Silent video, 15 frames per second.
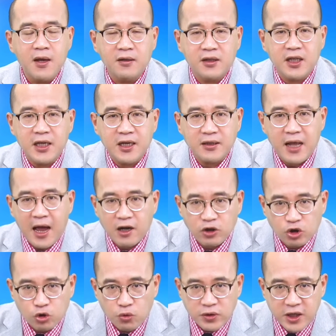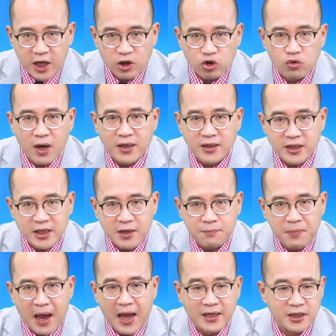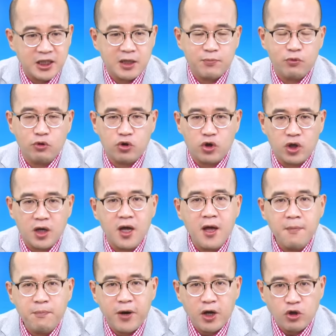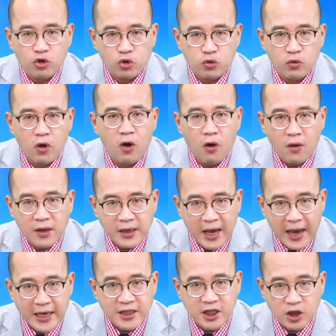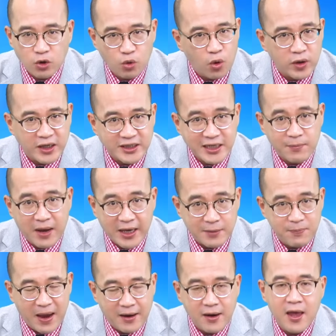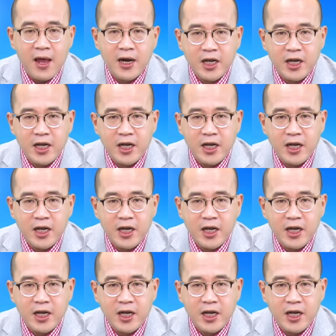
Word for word: 低档出现转折，霸气布局，喷出后开心获利解码一半。